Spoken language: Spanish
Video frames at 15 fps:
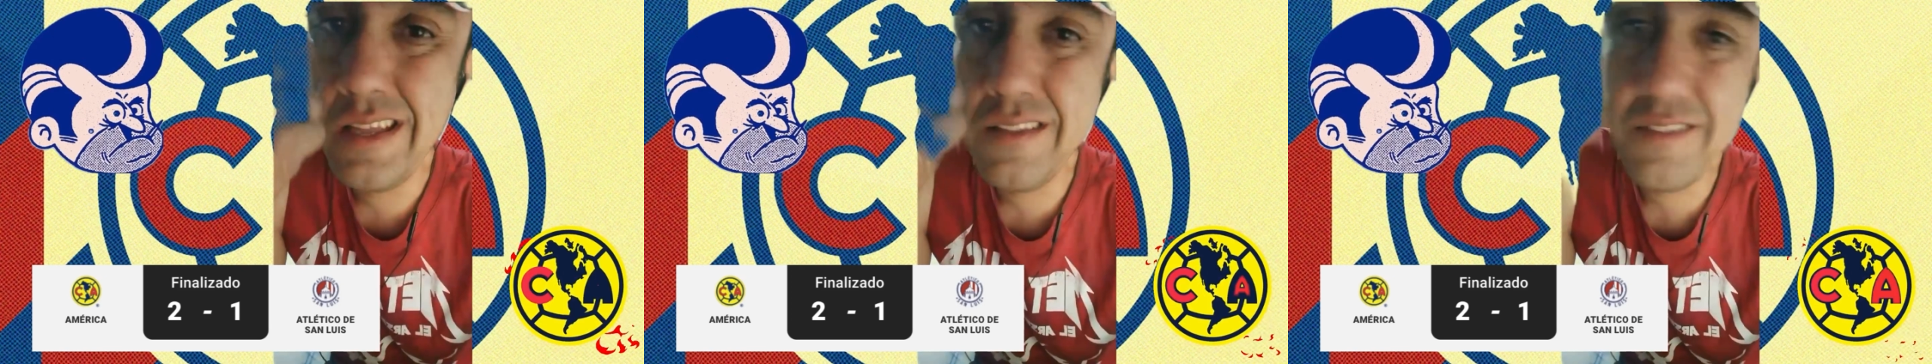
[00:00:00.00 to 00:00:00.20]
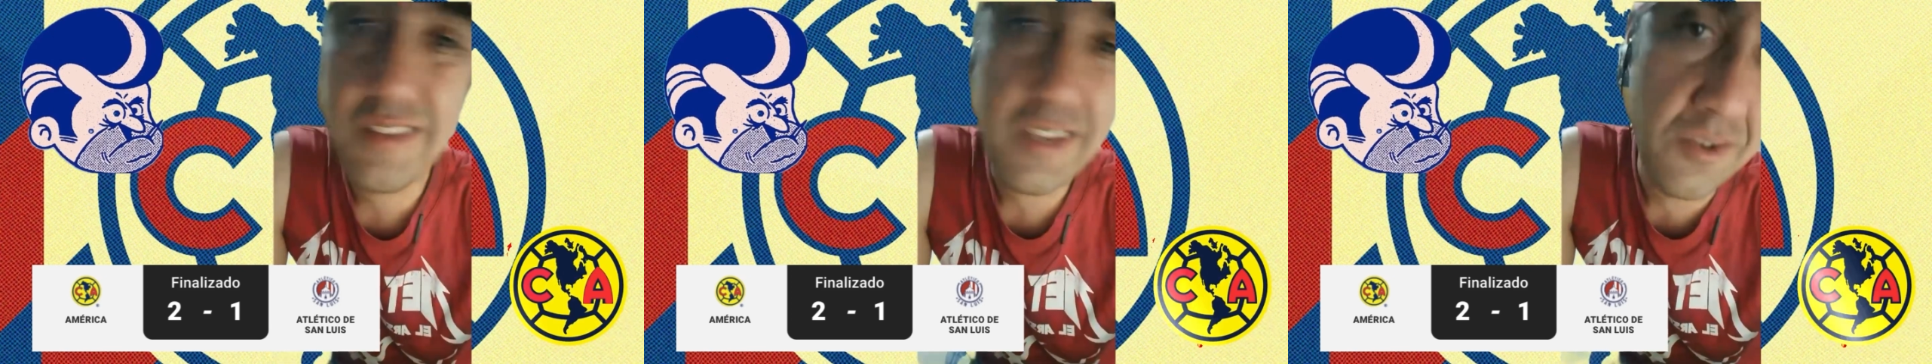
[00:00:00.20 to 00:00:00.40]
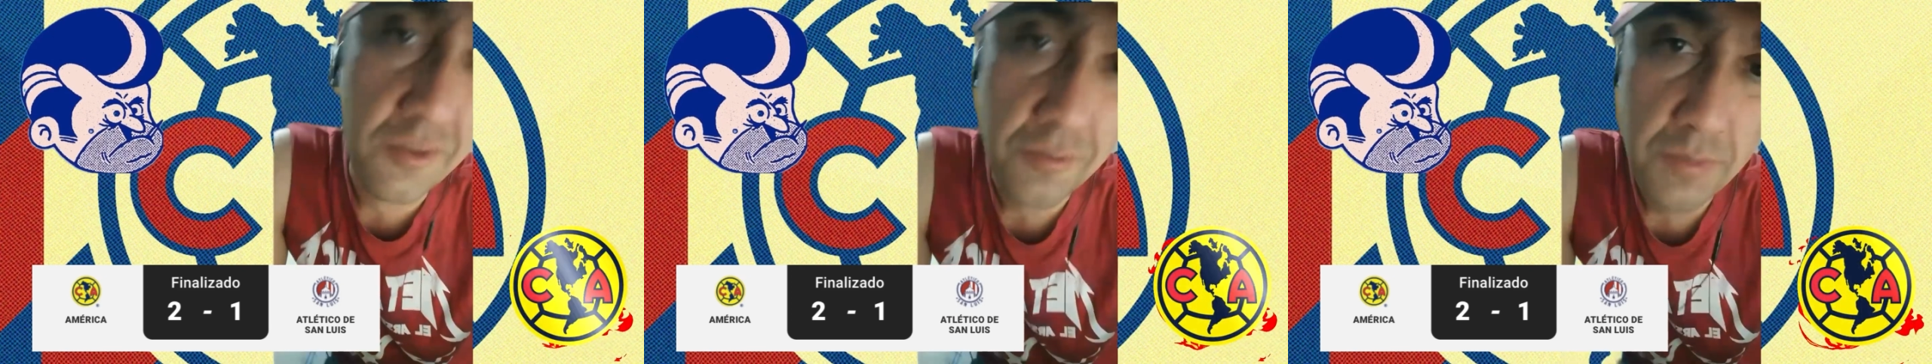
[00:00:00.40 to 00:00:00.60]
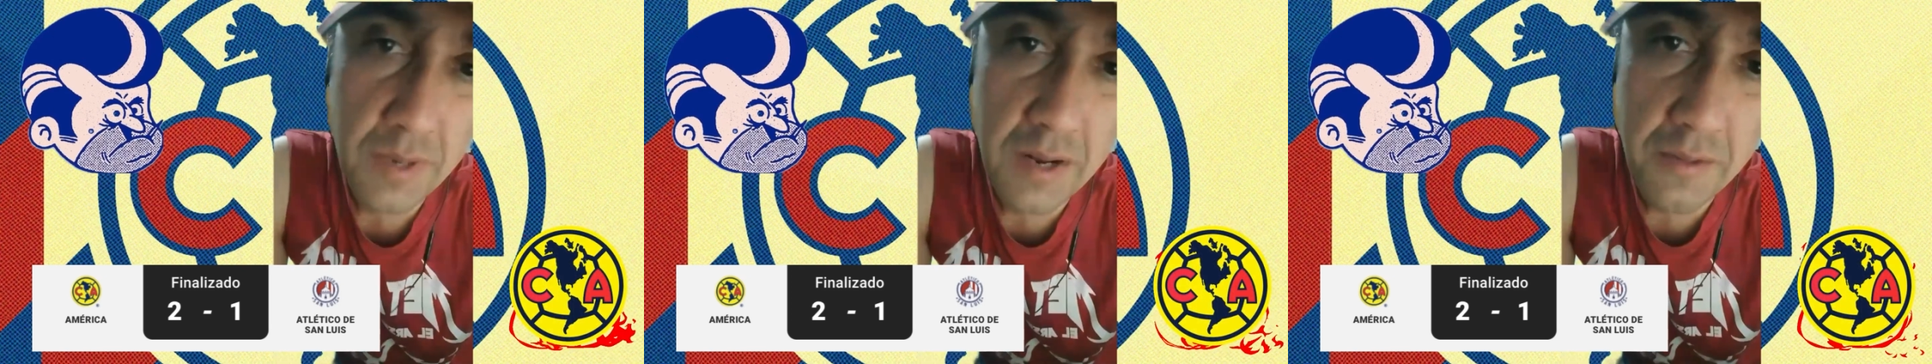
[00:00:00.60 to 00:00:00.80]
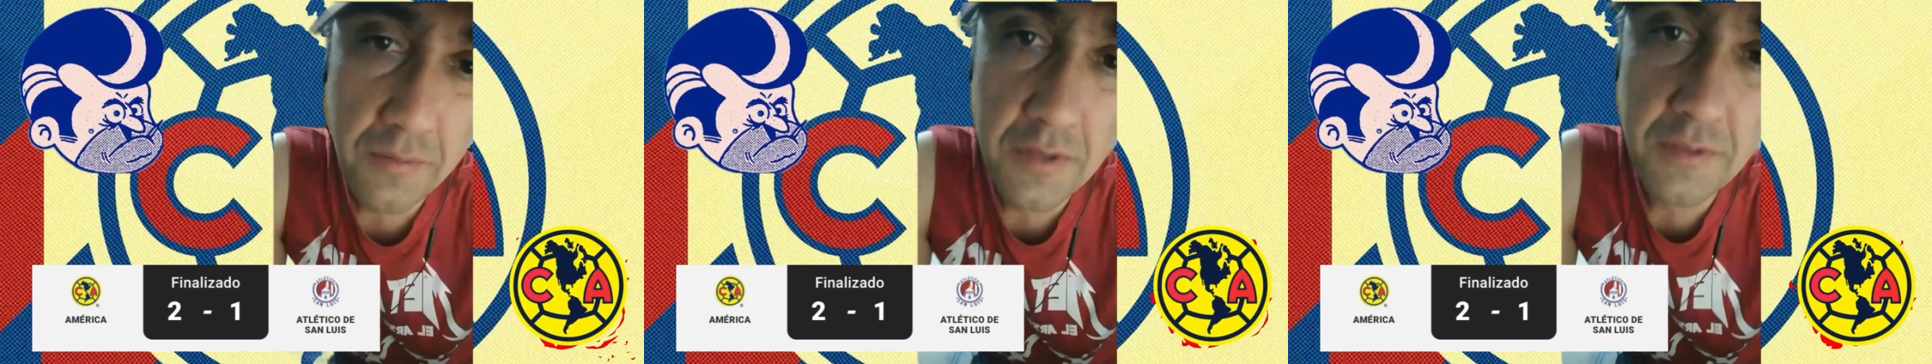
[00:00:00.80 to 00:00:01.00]
sí nos
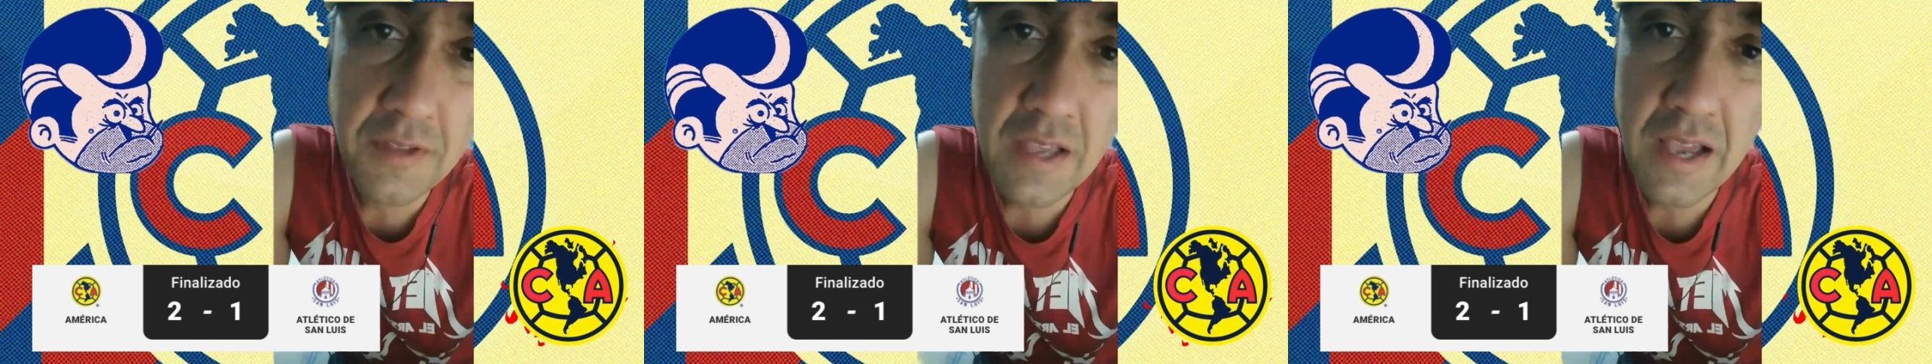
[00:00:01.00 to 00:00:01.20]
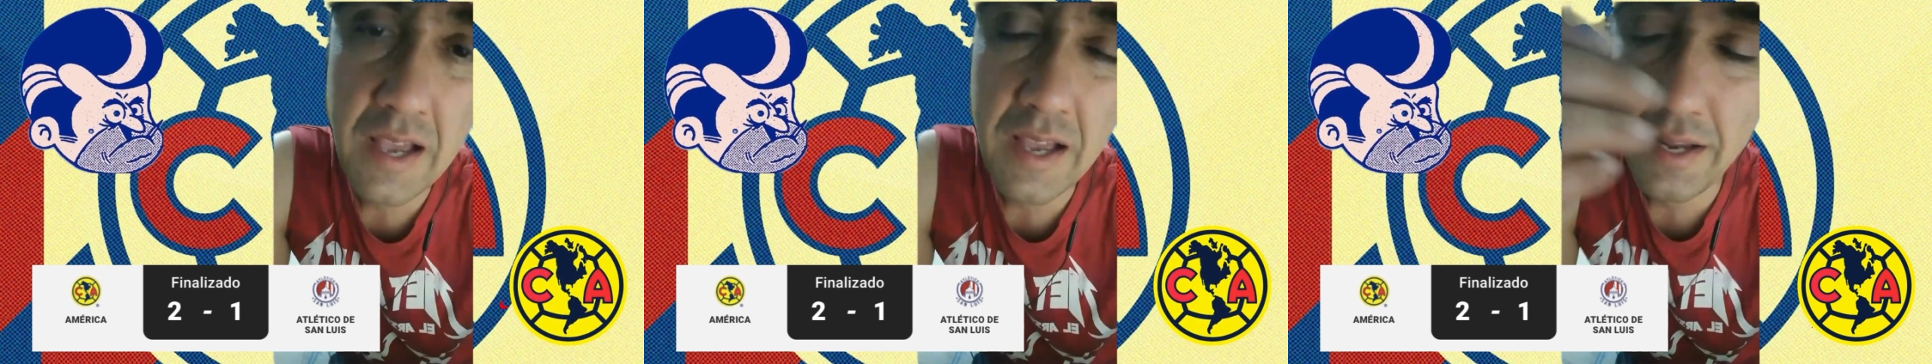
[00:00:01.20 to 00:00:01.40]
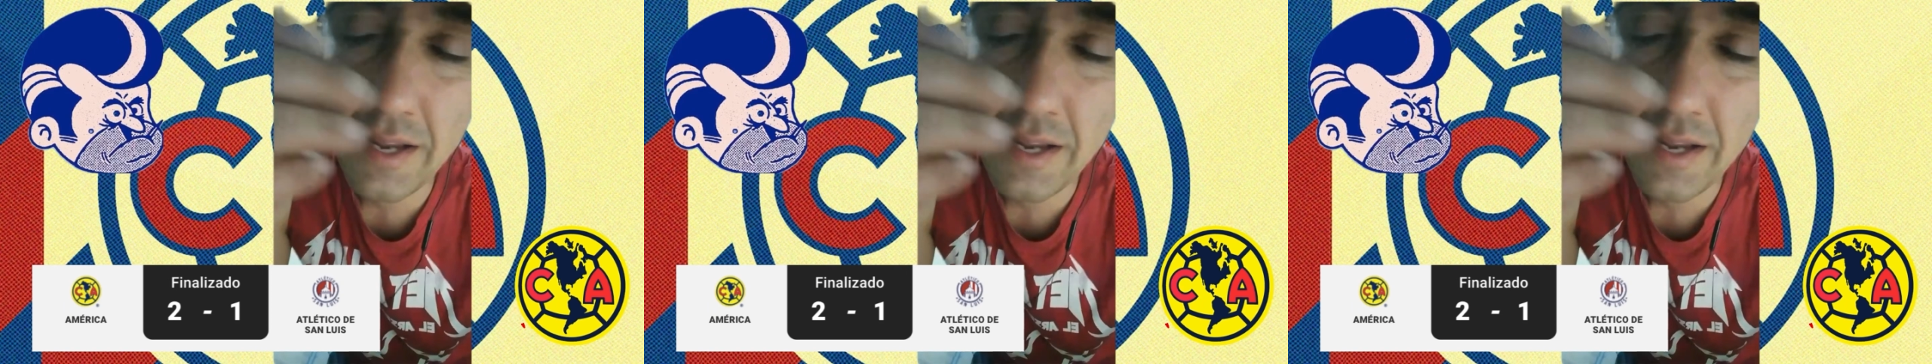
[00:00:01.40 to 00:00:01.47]
beneficia